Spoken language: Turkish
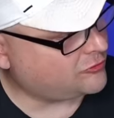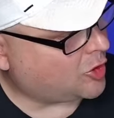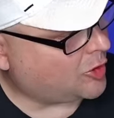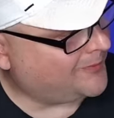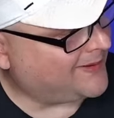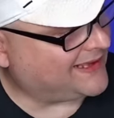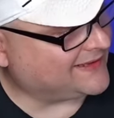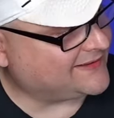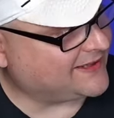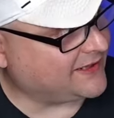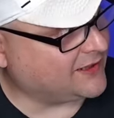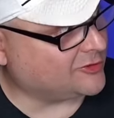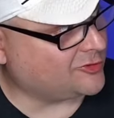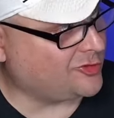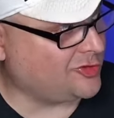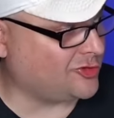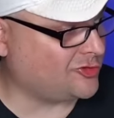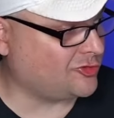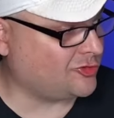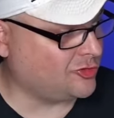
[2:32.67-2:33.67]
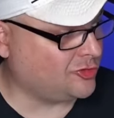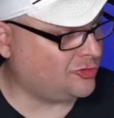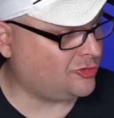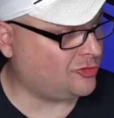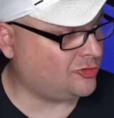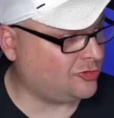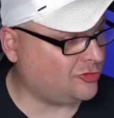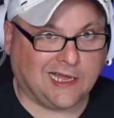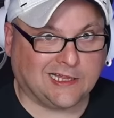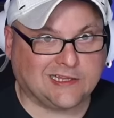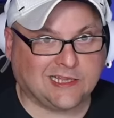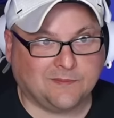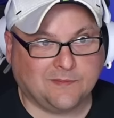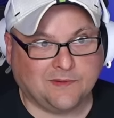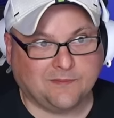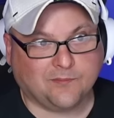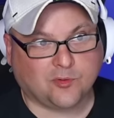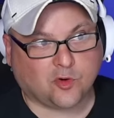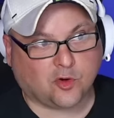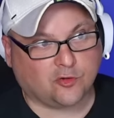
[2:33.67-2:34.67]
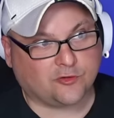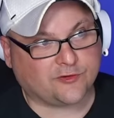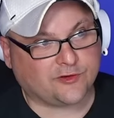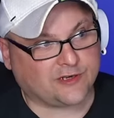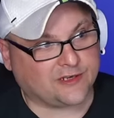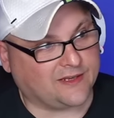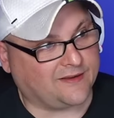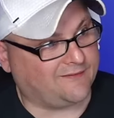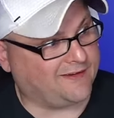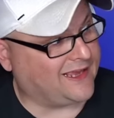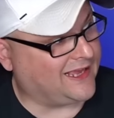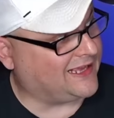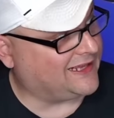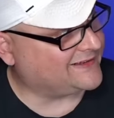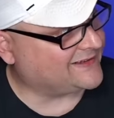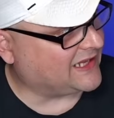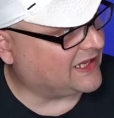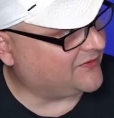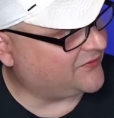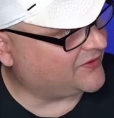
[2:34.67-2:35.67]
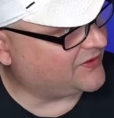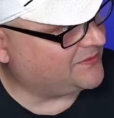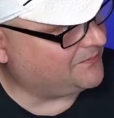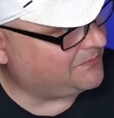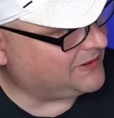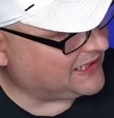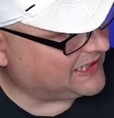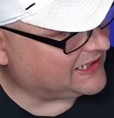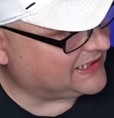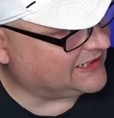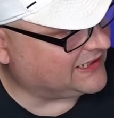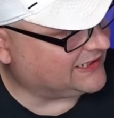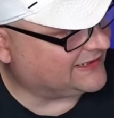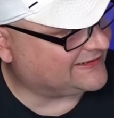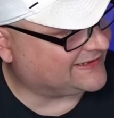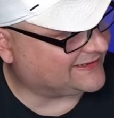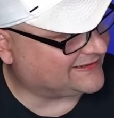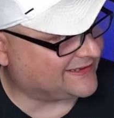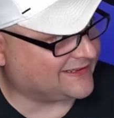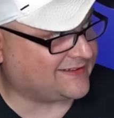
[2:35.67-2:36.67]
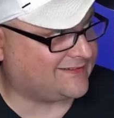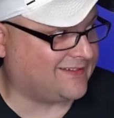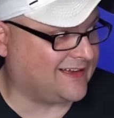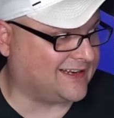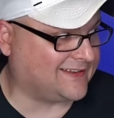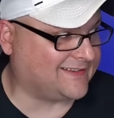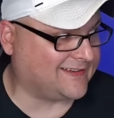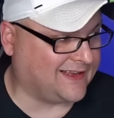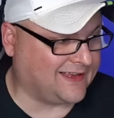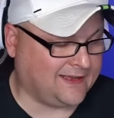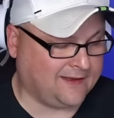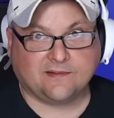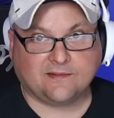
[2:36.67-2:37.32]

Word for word: Comment'i yazıyorsunuz. Adamın browser'ında veya sayfanın bir yerinde XSS varsa